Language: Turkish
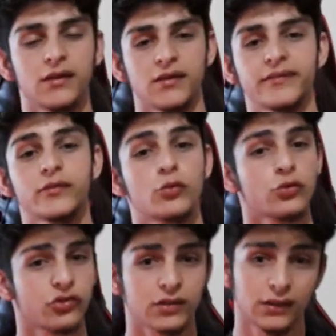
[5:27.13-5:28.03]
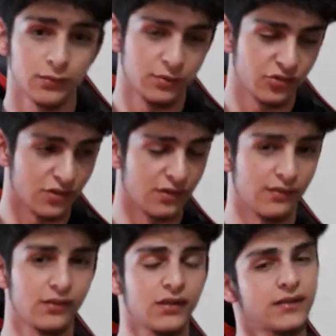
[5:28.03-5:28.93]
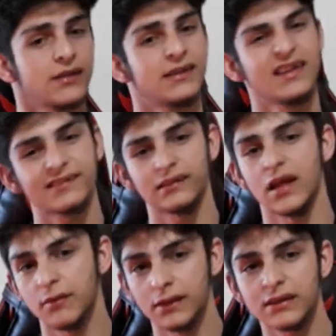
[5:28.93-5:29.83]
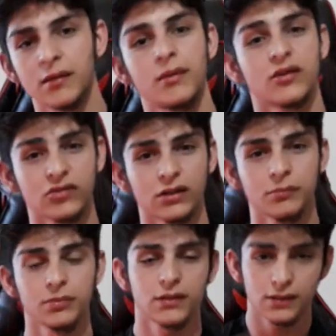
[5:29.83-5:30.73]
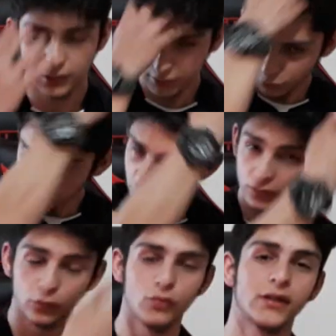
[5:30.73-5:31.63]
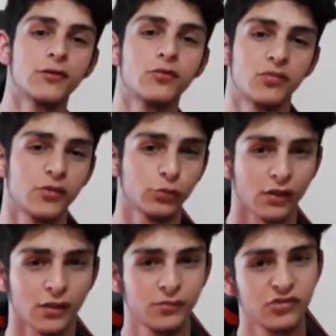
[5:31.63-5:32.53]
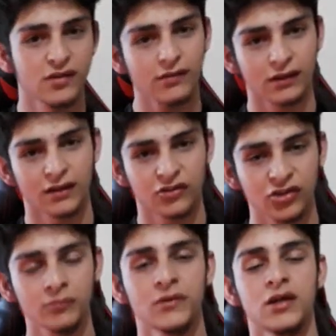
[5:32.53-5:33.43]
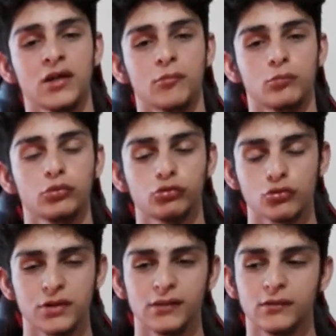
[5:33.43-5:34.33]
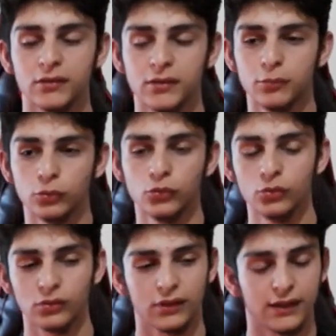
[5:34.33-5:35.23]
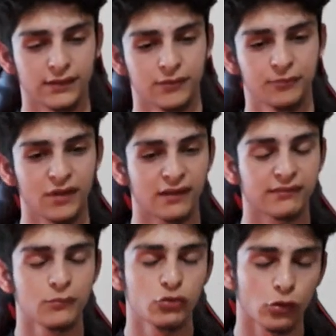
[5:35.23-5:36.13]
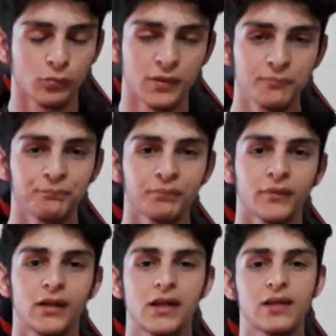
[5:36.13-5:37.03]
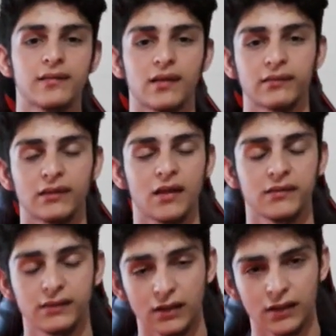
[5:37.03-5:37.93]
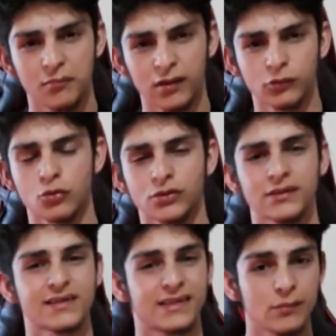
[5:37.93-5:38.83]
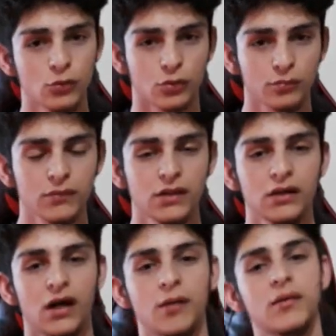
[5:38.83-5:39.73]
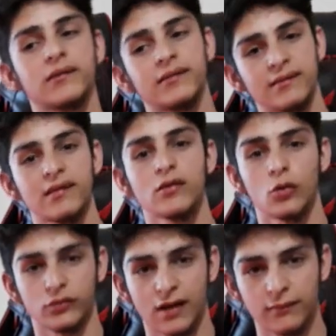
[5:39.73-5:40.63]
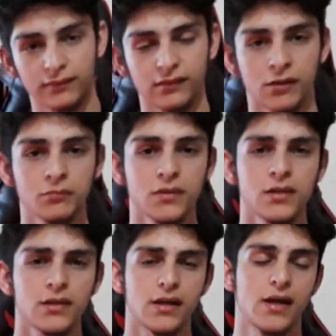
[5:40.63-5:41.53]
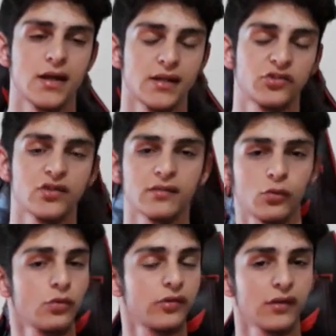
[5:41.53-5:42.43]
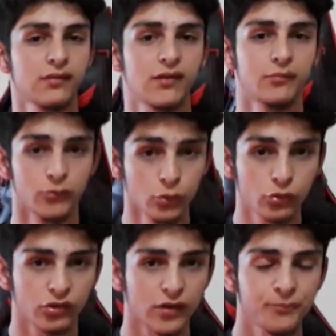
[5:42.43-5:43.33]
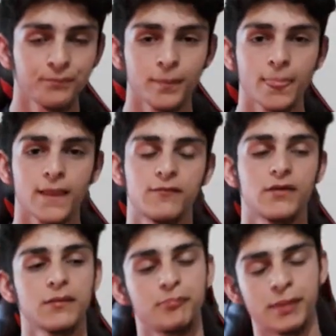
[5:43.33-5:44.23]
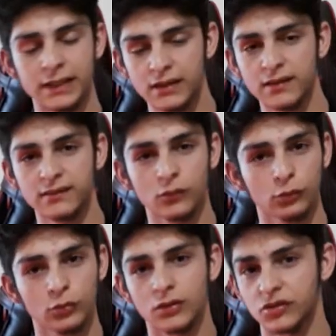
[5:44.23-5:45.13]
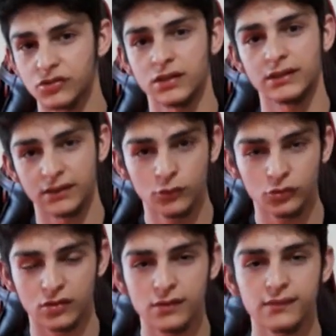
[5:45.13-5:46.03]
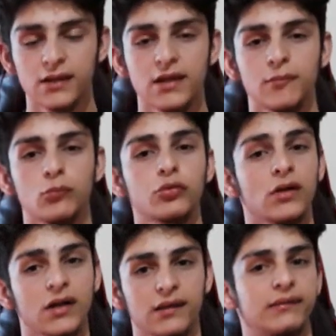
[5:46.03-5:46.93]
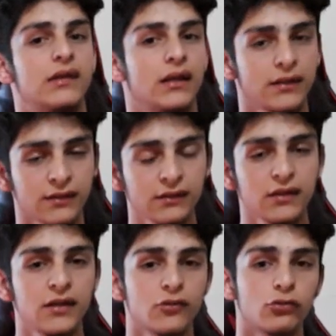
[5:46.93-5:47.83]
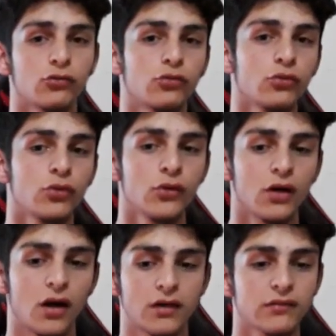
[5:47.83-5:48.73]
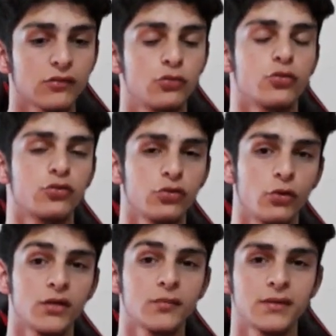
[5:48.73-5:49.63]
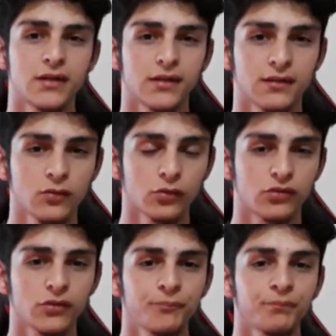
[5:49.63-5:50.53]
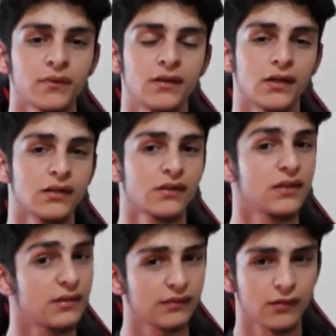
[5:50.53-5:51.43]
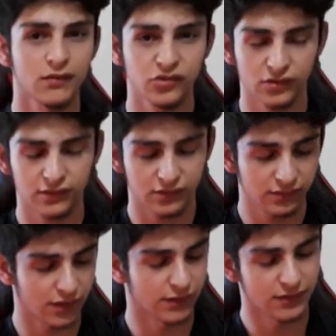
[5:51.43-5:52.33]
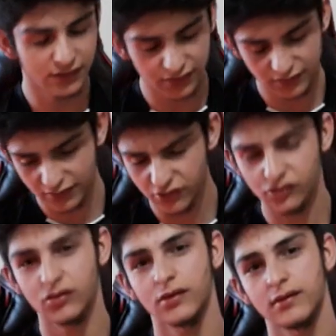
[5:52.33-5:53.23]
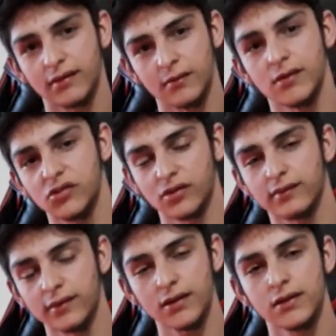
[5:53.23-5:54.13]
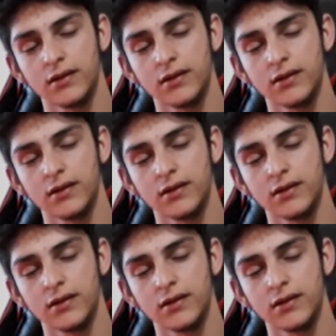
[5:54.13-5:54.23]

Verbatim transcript: nasıl kuru sıkı alabileceğinizi ya da nasıl havalı tabanca alıp e, güvenli bir biçimde kullanabileceğinizi anlatacağım. Bu şuradan e, bunu hani yansıtmış olmayayım her insan silah, silahlanmak zorundadır demiyorum. Ama size tavsiyem eğer yaşınız 18'den büyükse ve beyninizin olgunlaştığına inanıyorsanız mutlaka silahlanın. Çünkü artık Türkiye öyle bir yere gidiyor ki yakında iç savaş çık yani iç savaş çıksa